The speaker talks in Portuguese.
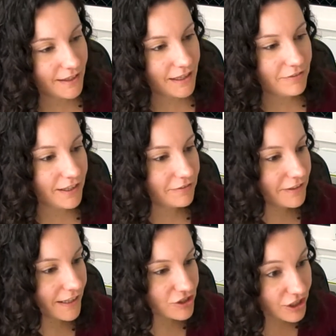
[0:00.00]
ele vai
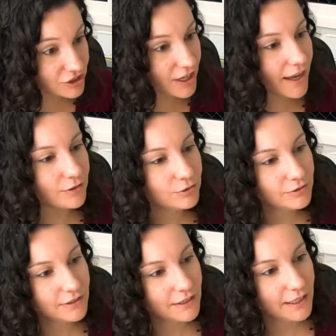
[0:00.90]
ficar
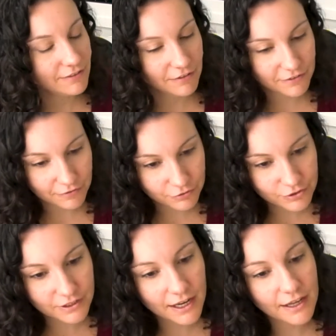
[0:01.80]
chateado, ele vai ficar
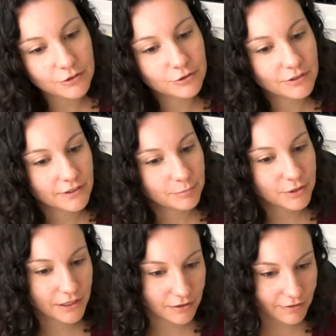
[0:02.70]
frustrado,
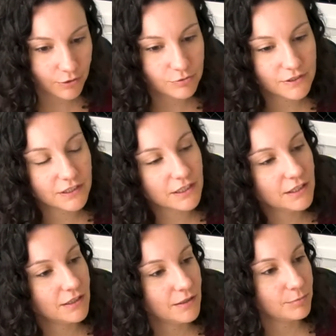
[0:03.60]
porque ele não vai
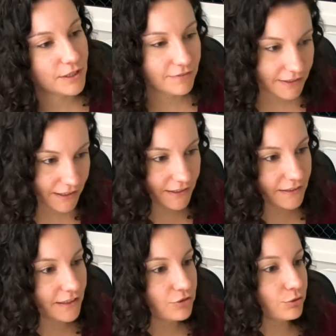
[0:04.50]
conseguir, porque ele vai ter que
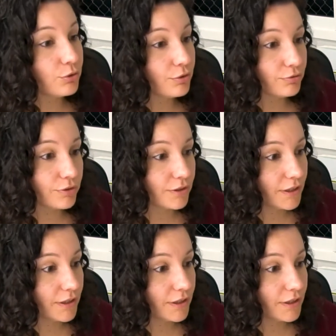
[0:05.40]
tentar de novo.